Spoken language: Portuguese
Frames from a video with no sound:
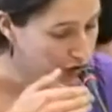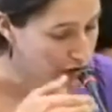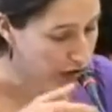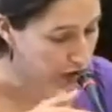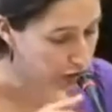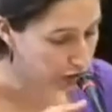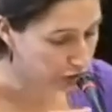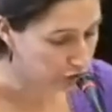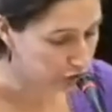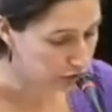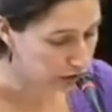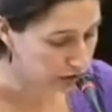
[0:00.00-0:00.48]

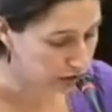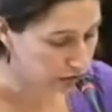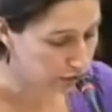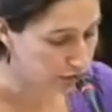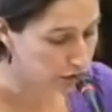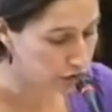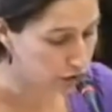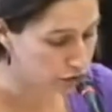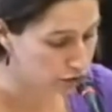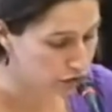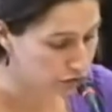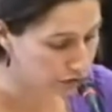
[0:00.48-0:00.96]
Consultivo
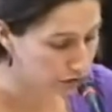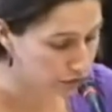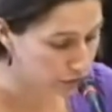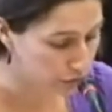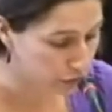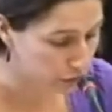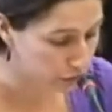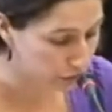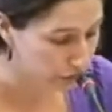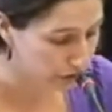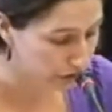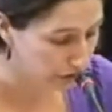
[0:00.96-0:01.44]
da
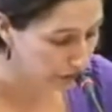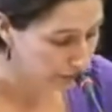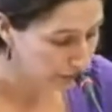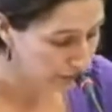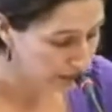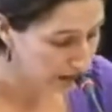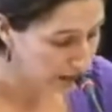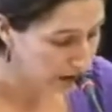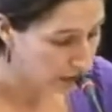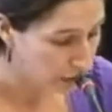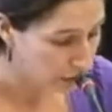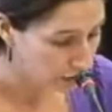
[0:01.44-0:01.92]
Juventude,
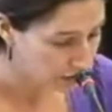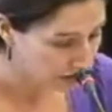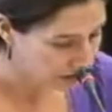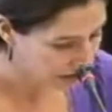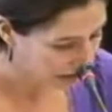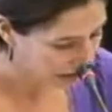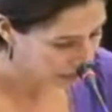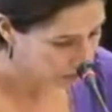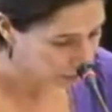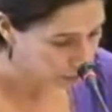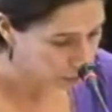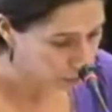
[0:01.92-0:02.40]
ao
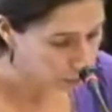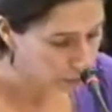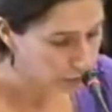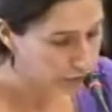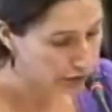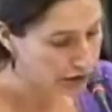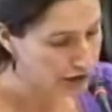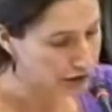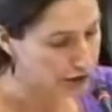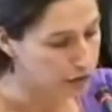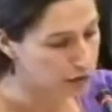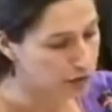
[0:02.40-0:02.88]
site do
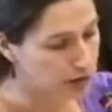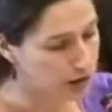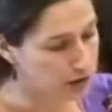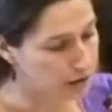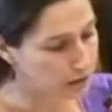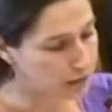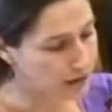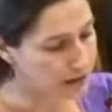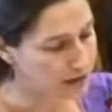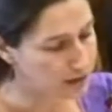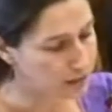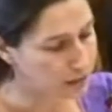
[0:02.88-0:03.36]
Governo que
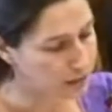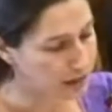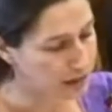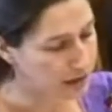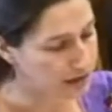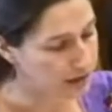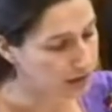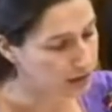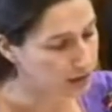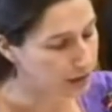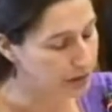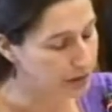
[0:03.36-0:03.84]
remete para,
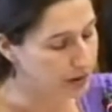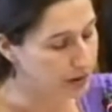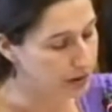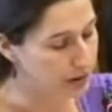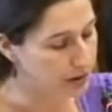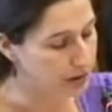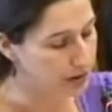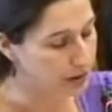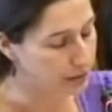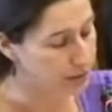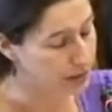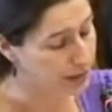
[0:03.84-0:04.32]
este,
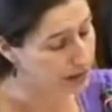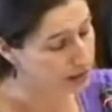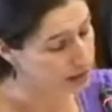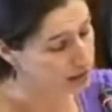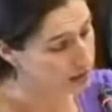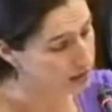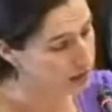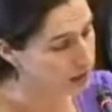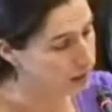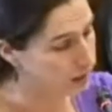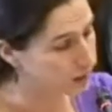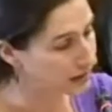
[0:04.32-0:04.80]
para, para
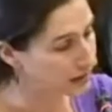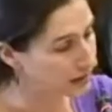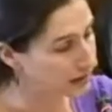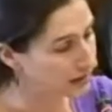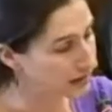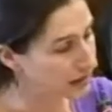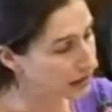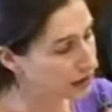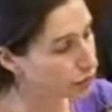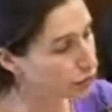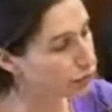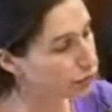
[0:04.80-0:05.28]
esta
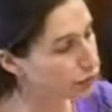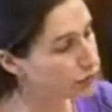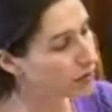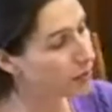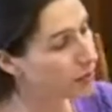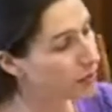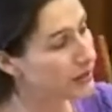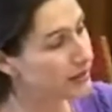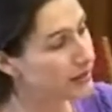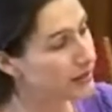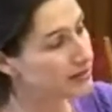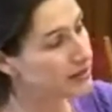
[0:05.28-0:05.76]
matéria e o que nos
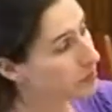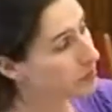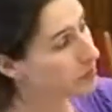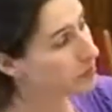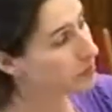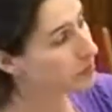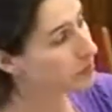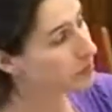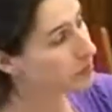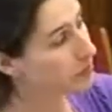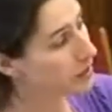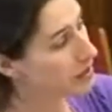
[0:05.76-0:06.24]
aparece é
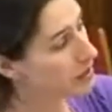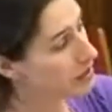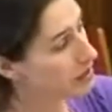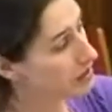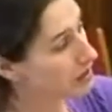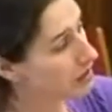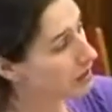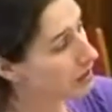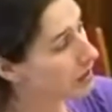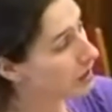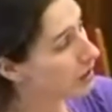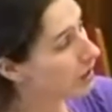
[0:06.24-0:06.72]
esta
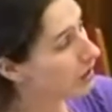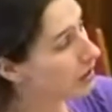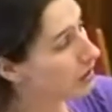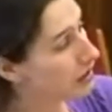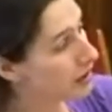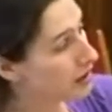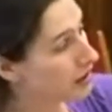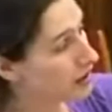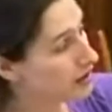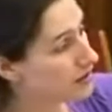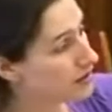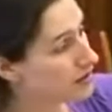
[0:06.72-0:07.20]
página,
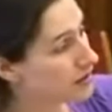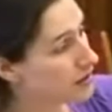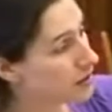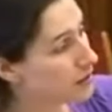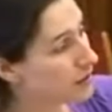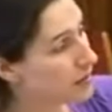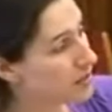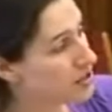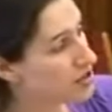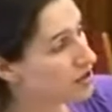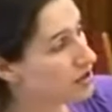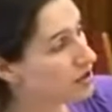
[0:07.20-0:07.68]
a dizer a
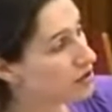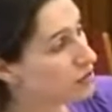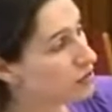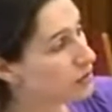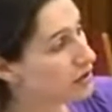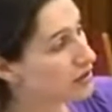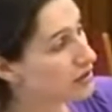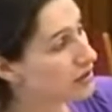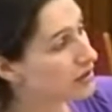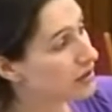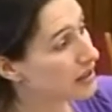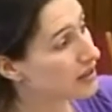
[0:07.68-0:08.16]
página
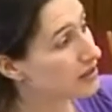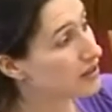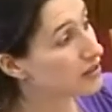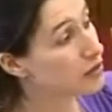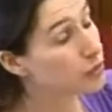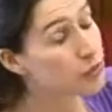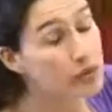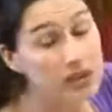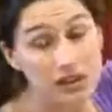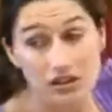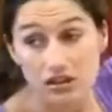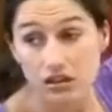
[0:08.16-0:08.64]
solicitada
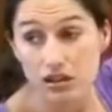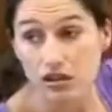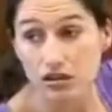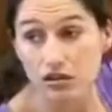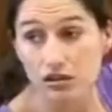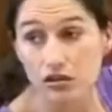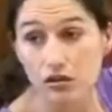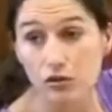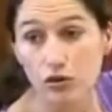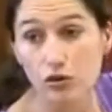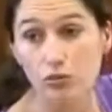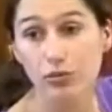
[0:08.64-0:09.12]
não
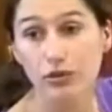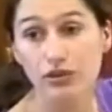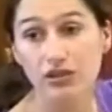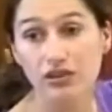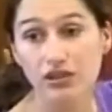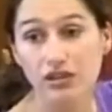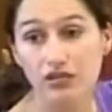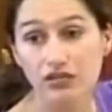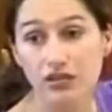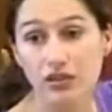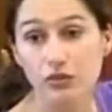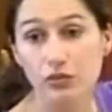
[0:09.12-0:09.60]
existe, não pode
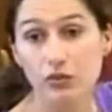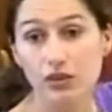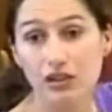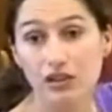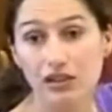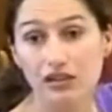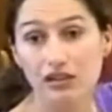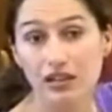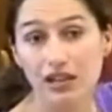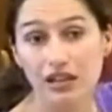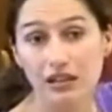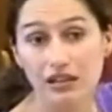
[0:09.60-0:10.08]
ser
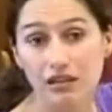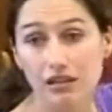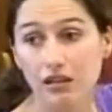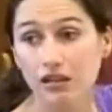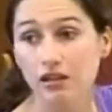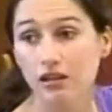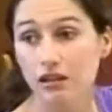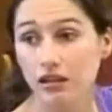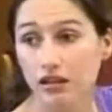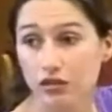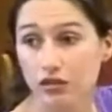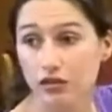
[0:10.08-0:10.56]
visualizada
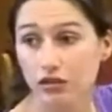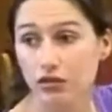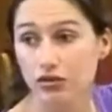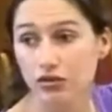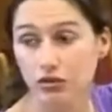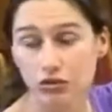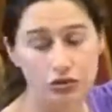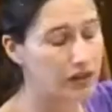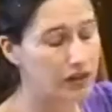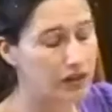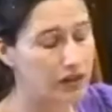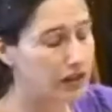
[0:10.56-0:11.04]
nas
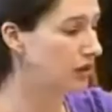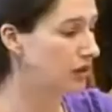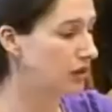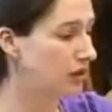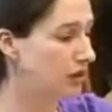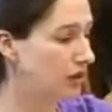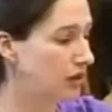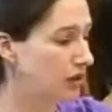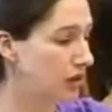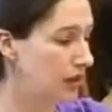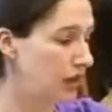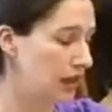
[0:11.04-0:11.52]
suas
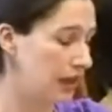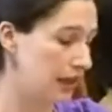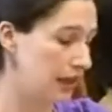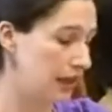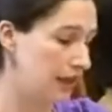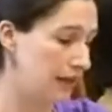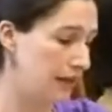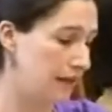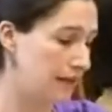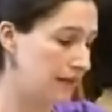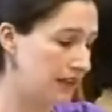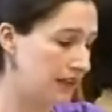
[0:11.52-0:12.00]
várias
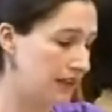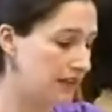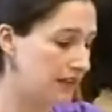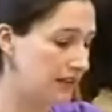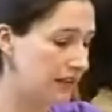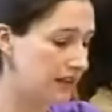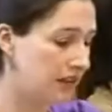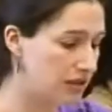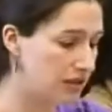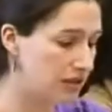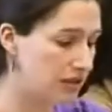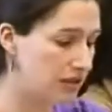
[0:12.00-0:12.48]
uh,
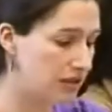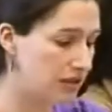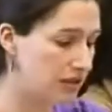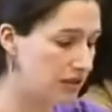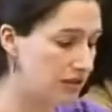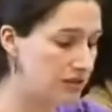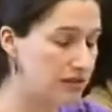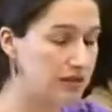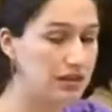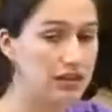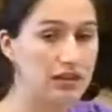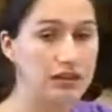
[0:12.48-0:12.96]
tentativas de
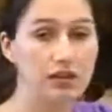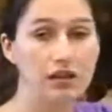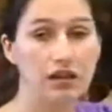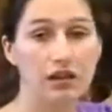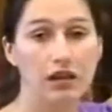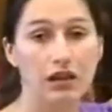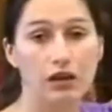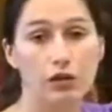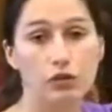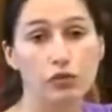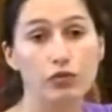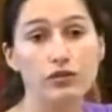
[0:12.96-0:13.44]
aceder
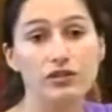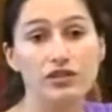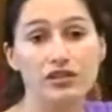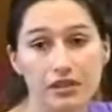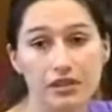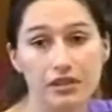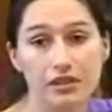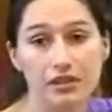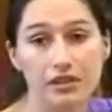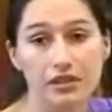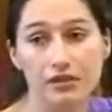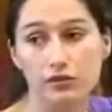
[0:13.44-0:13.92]
ao
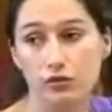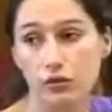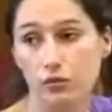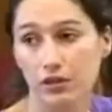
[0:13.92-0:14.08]
conhecimento sobre